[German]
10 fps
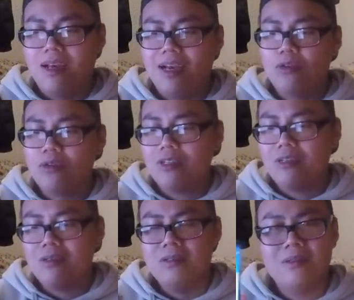
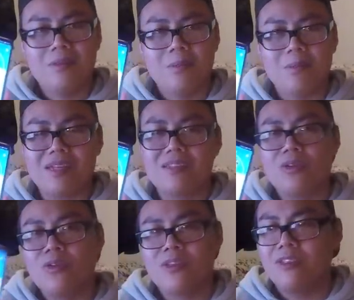100er, Max
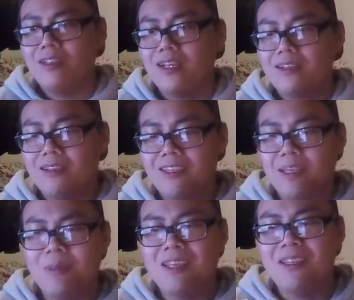ohne Seeder-Attacke. Ich
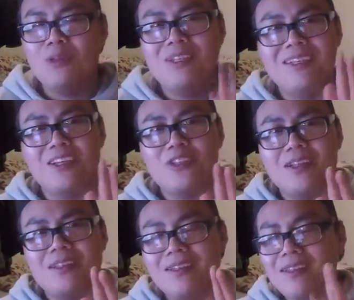habe genau die drei
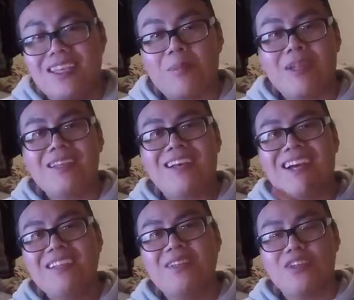Starter. Ich habe leider
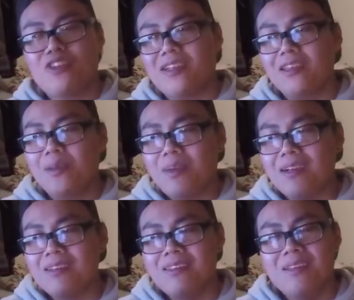alle drei Starter
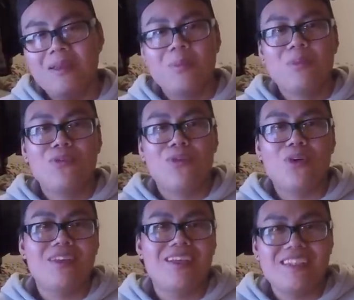gemaxt,
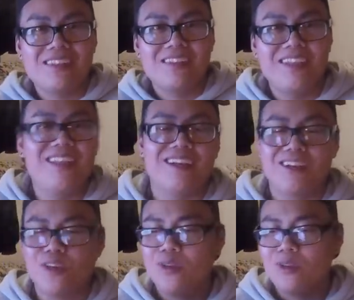bevor der erste Seeder
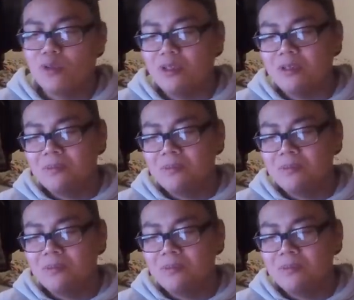angekündigt wurde.